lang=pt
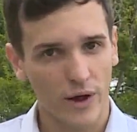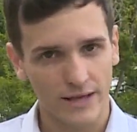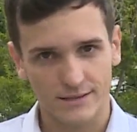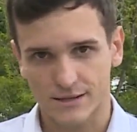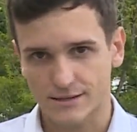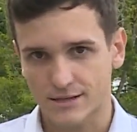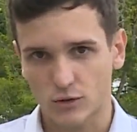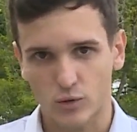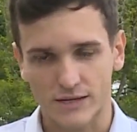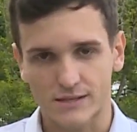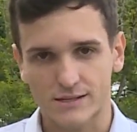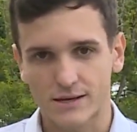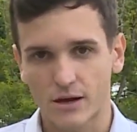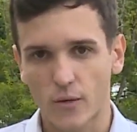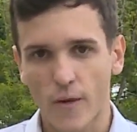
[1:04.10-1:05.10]
com essa
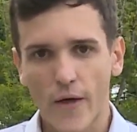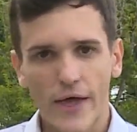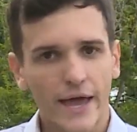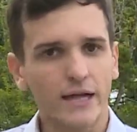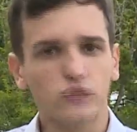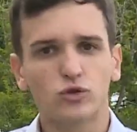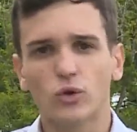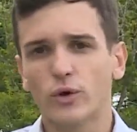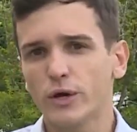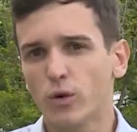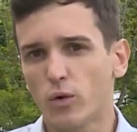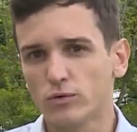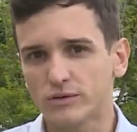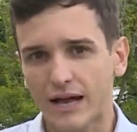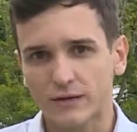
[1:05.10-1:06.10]
situação, entrou em
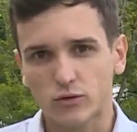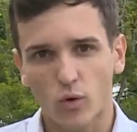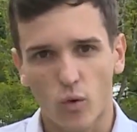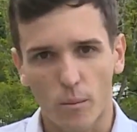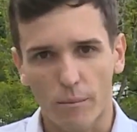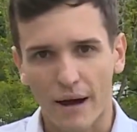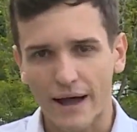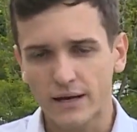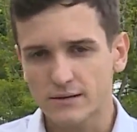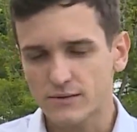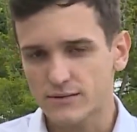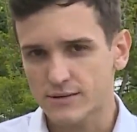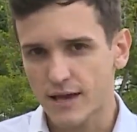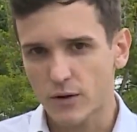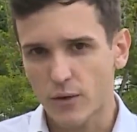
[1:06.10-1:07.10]
contato com o pai, eles
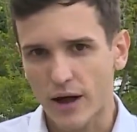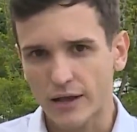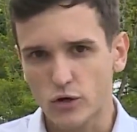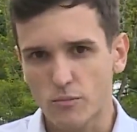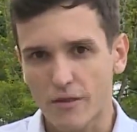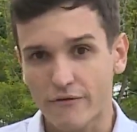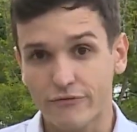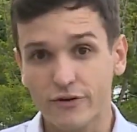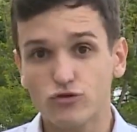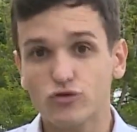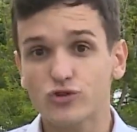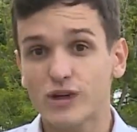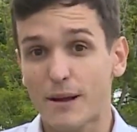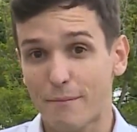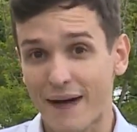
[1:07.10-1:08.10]
fizeram ali uma
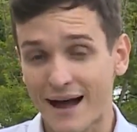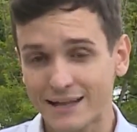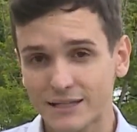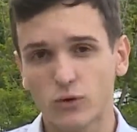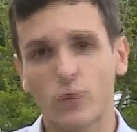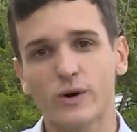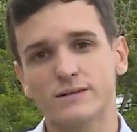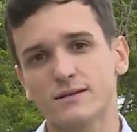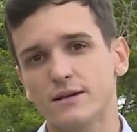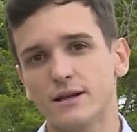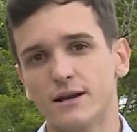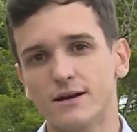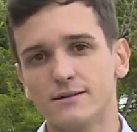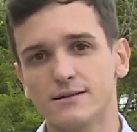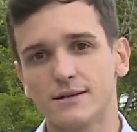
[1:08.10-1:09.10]
videochamada com as
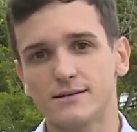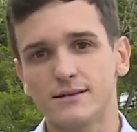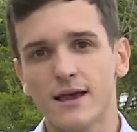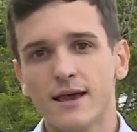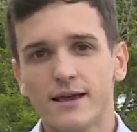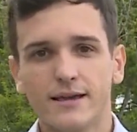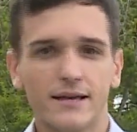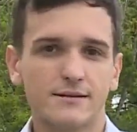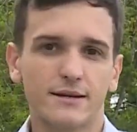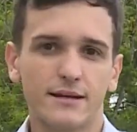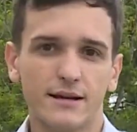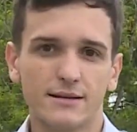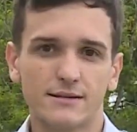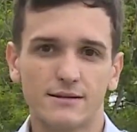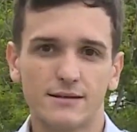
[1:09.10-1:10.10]
crianças e as
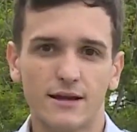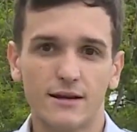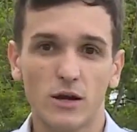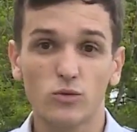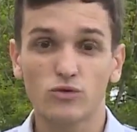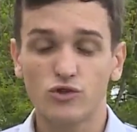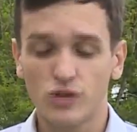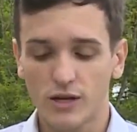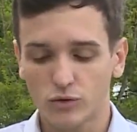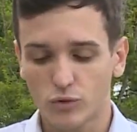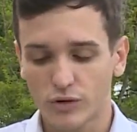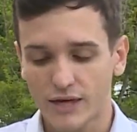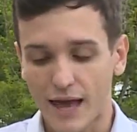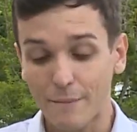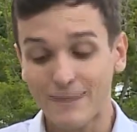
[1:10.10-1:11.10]
crianças teriam
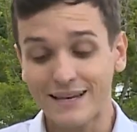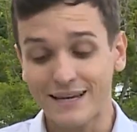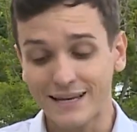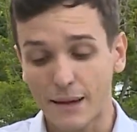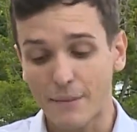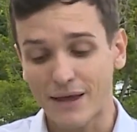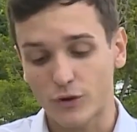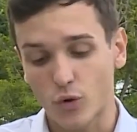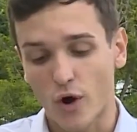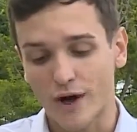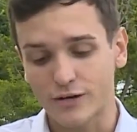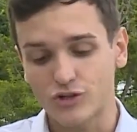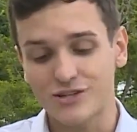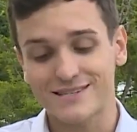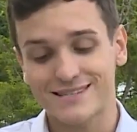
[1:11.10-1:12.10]
dito que a menina menor
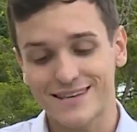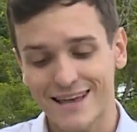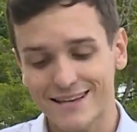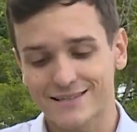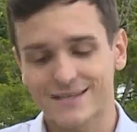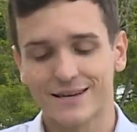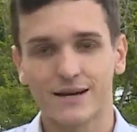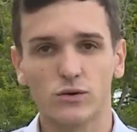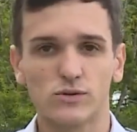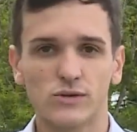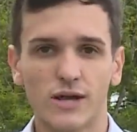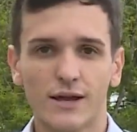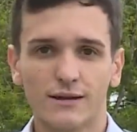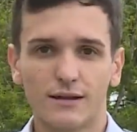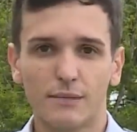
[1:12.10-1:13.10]
menor de 6
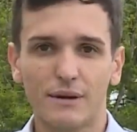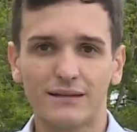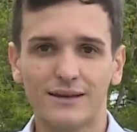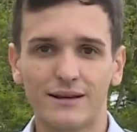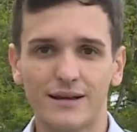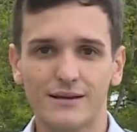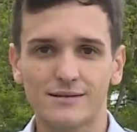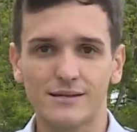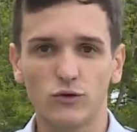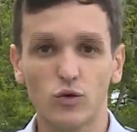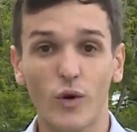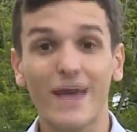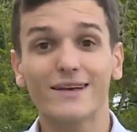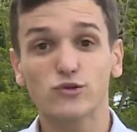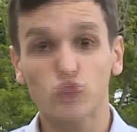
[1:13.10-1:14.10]
anos também teria
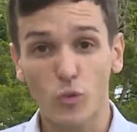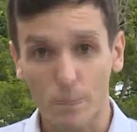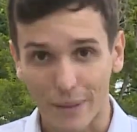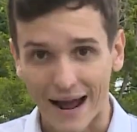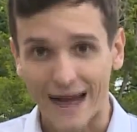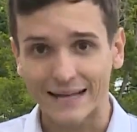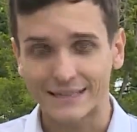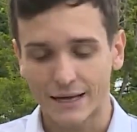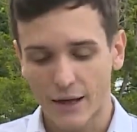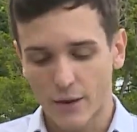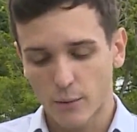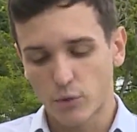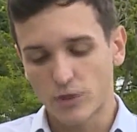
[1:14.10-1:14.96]
sido estuprada